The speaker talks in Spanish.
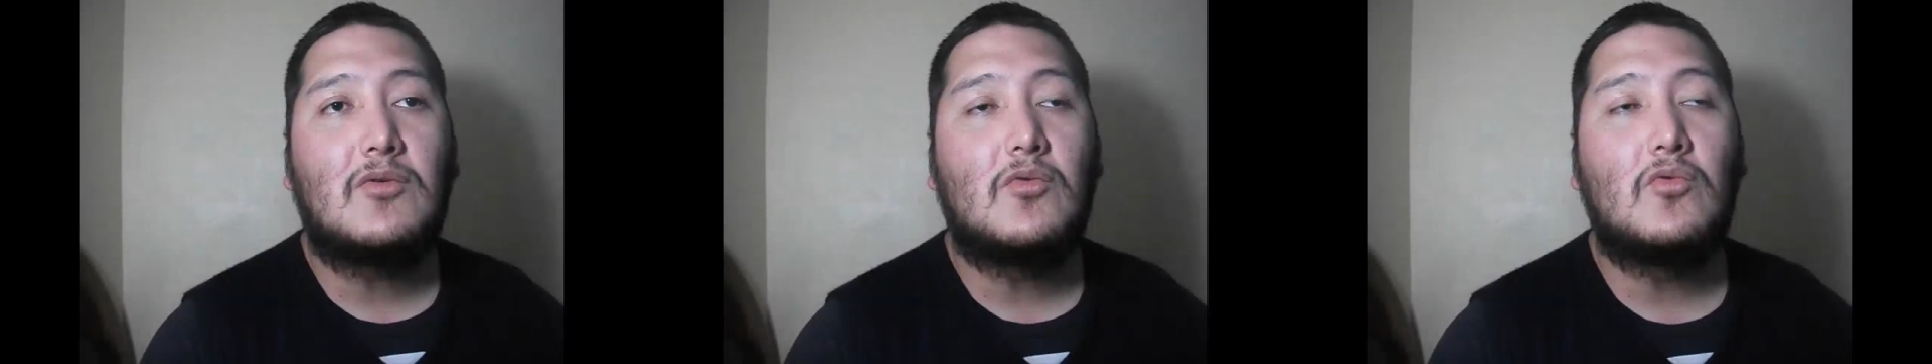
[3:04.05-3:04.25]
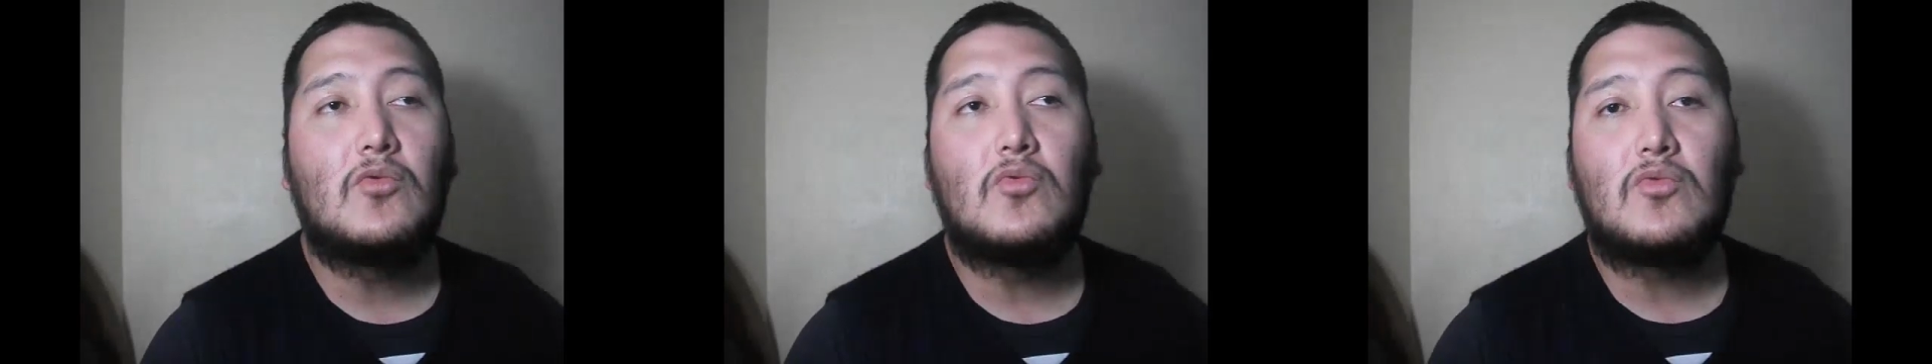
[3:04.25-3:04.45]

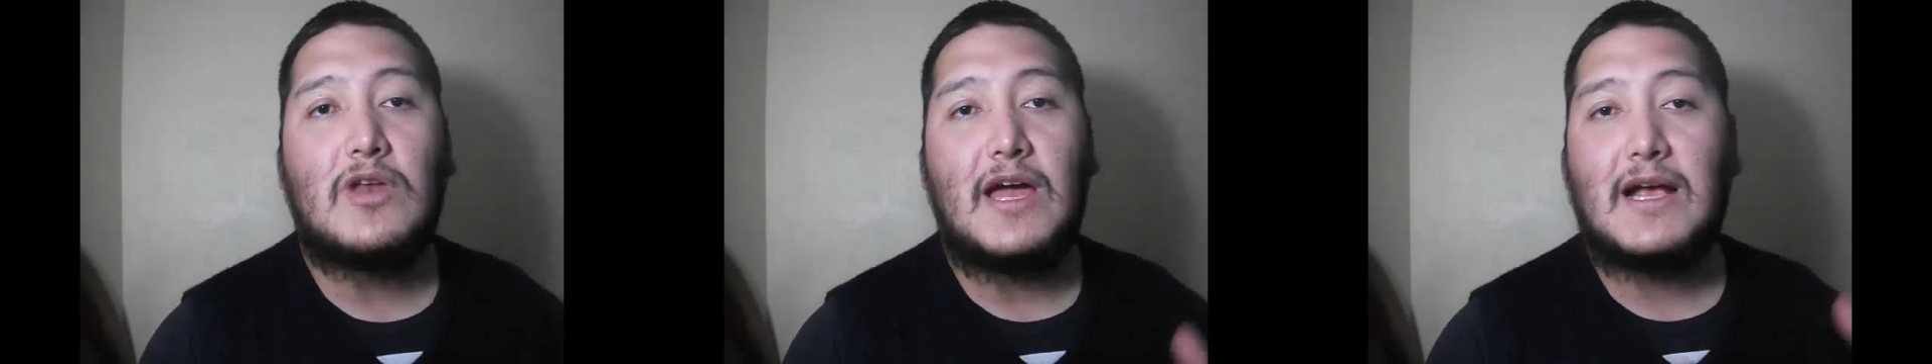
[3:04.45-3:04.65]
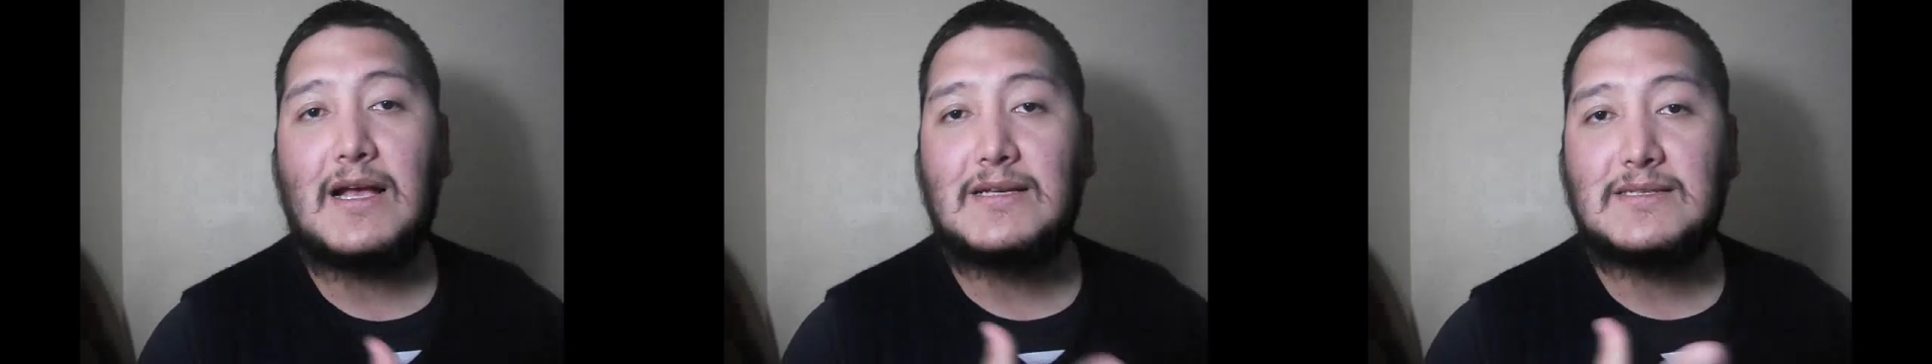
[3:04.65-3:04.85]

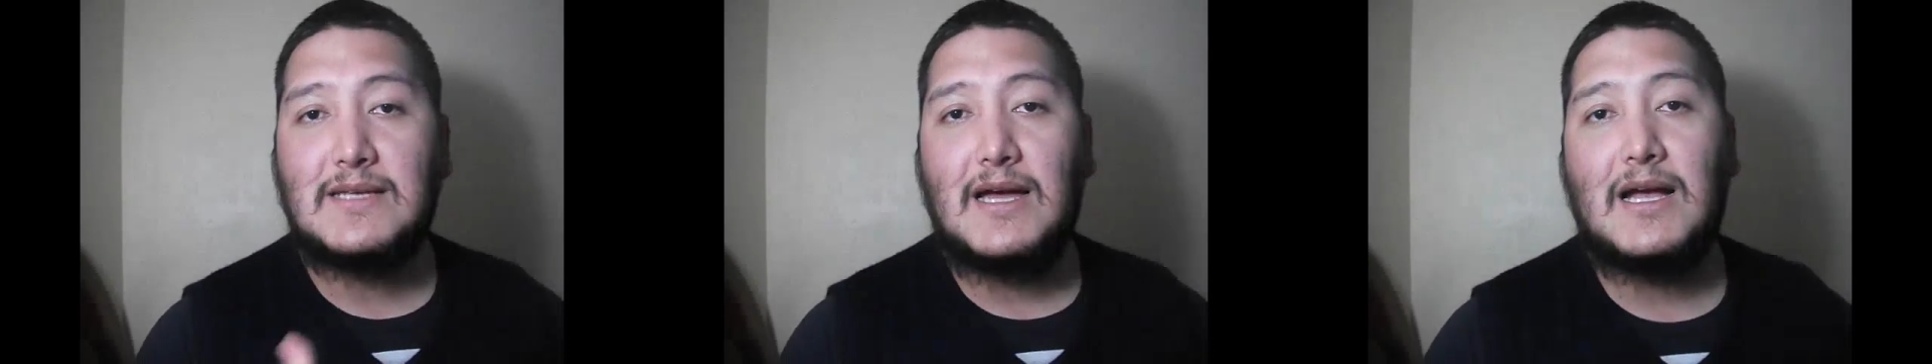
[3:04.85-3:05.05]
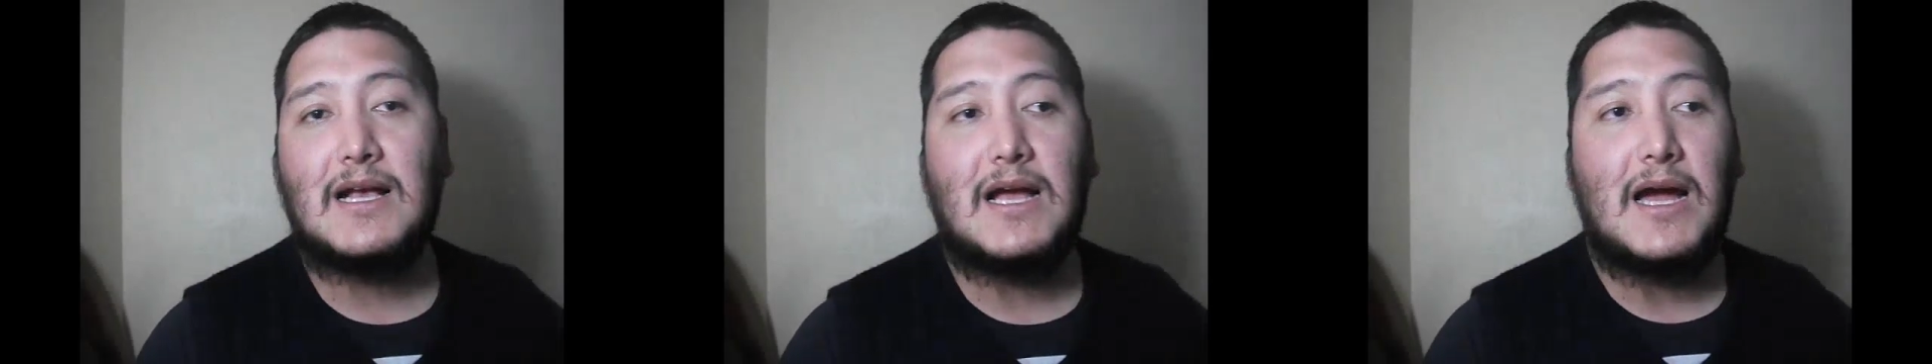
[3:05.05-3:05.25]
una
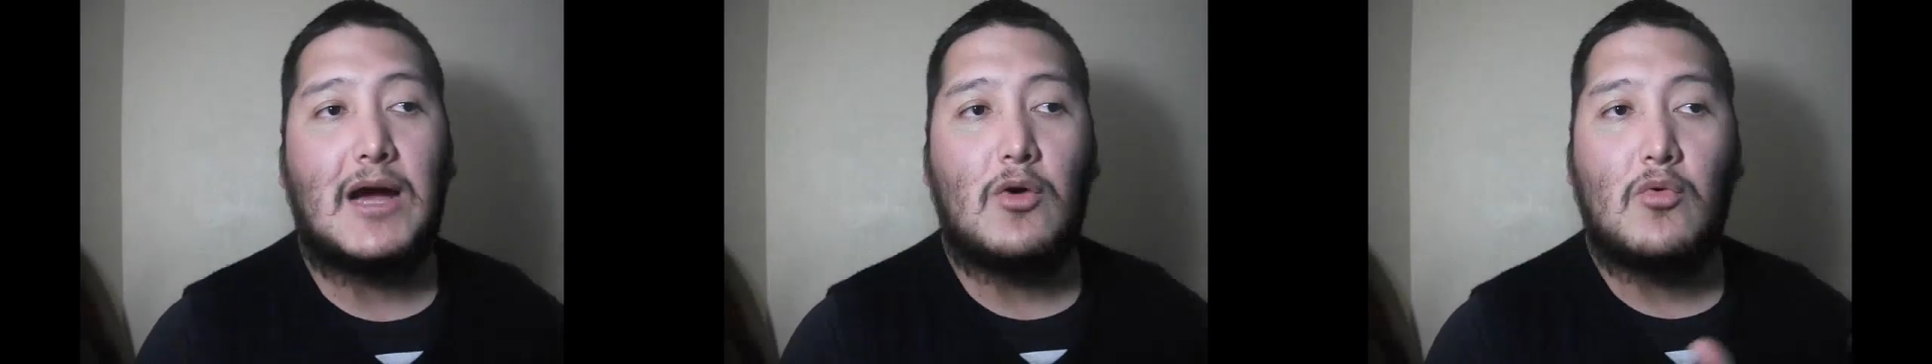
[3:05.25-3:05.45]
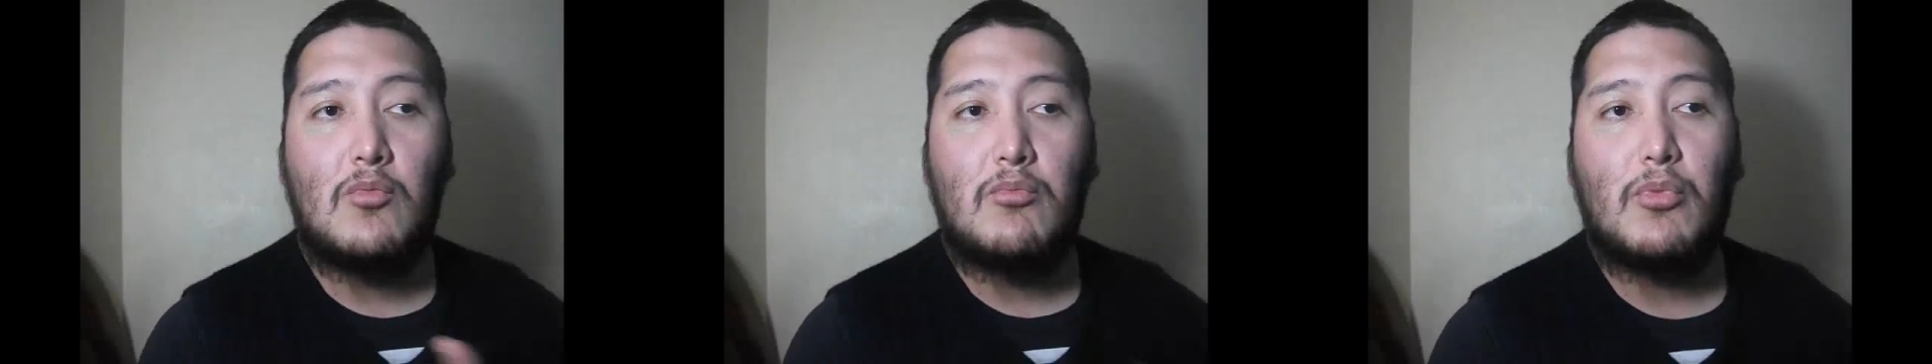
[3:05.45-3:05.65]
casaca,
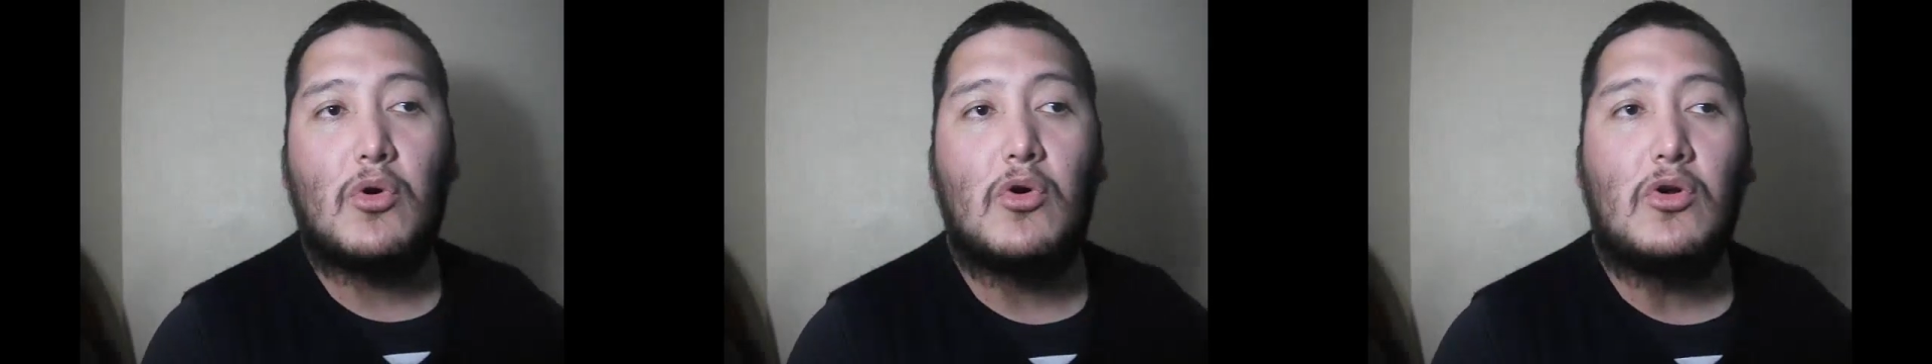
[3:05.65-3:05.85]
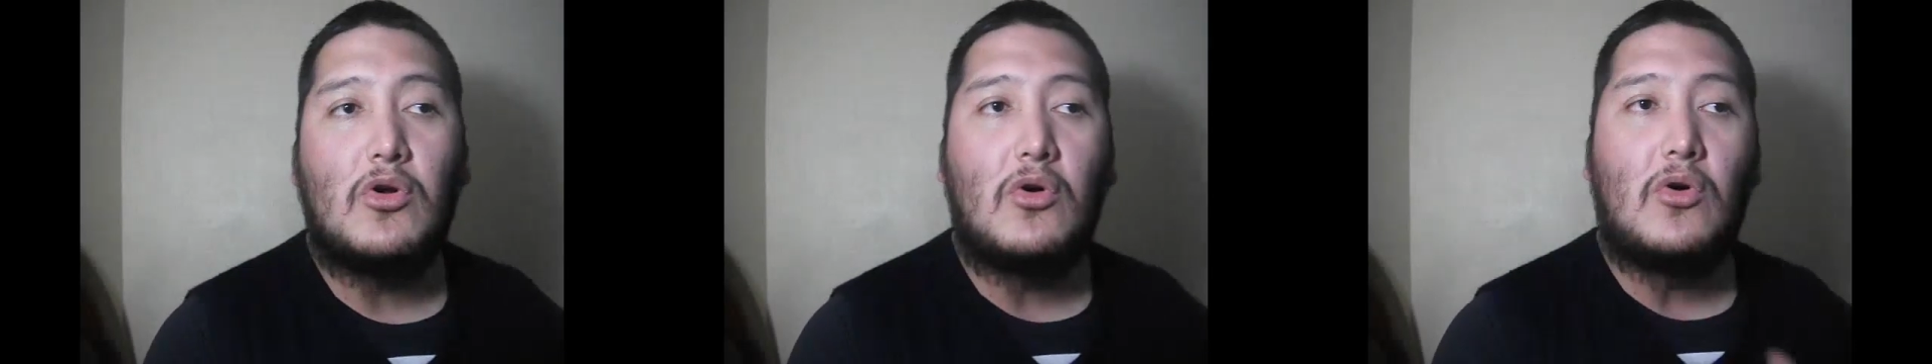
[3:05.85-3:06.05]
un
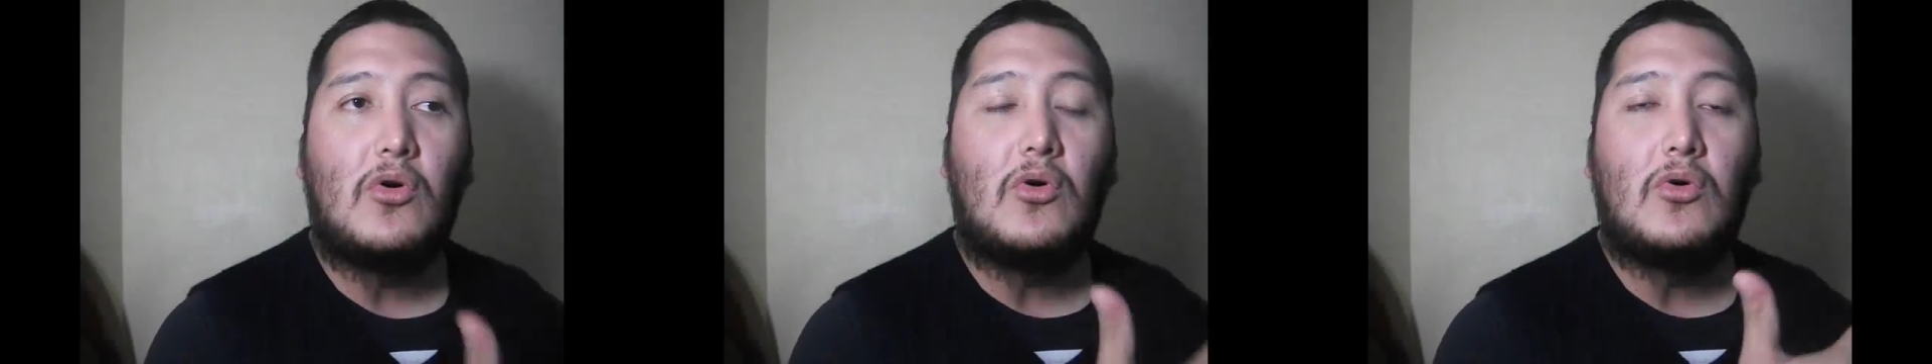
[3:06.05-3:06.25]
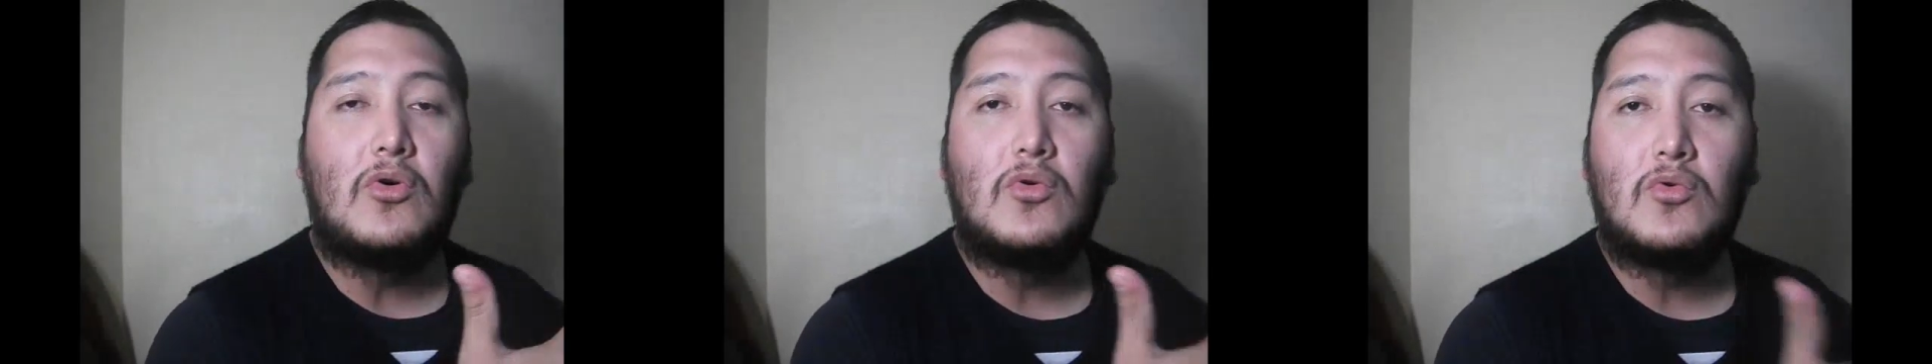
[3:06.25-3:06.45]
polo,